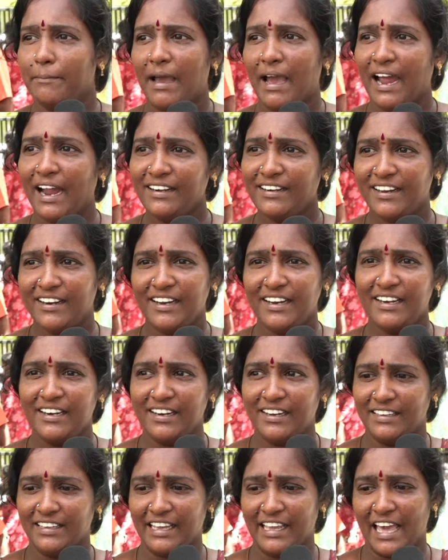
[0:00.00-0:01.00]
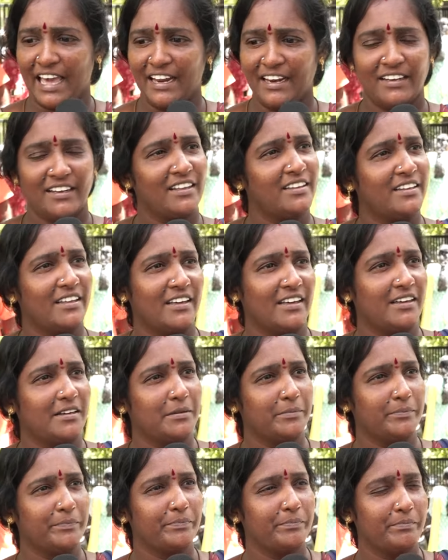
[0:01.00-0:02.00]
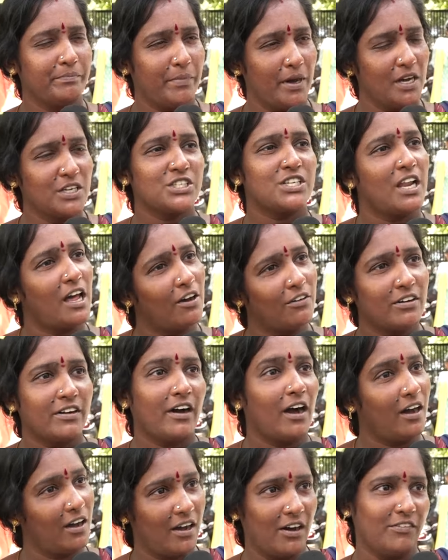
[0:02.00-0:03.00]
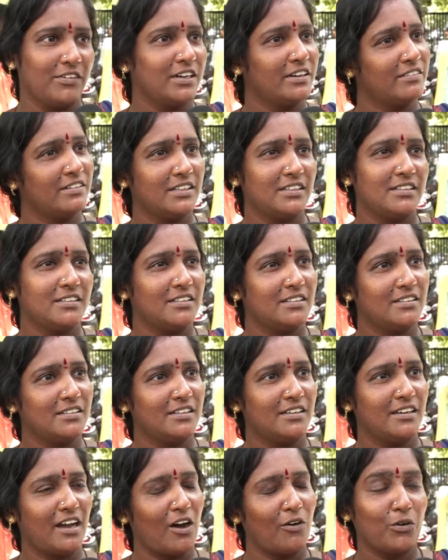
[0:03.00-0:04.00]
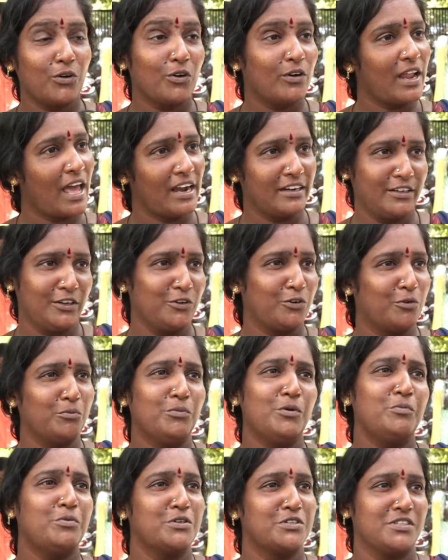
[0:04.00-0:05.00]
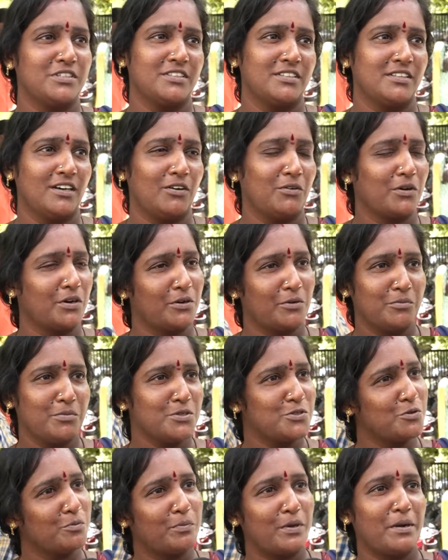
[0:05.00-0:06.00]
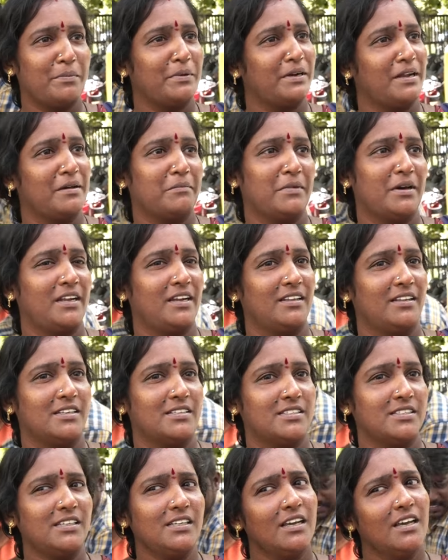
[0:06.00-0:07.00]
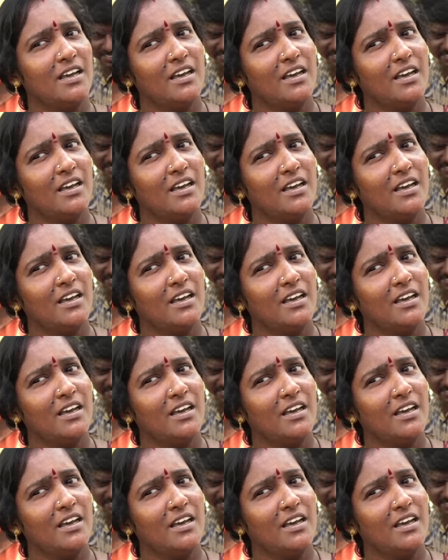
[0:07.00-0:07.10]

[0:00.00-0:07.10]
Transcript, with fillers: பேட்ரின்ற அந்த கேரக்டர் அந்த பார்ஷல் அவங்க அவங்க வந்து அவங்களோட ஆக்டிங் ரொம்ப பிடிச்சிருந்தது அவங்க ரொம்ப சூப்பராக பண்ண மாதிரி இருந்துச்சு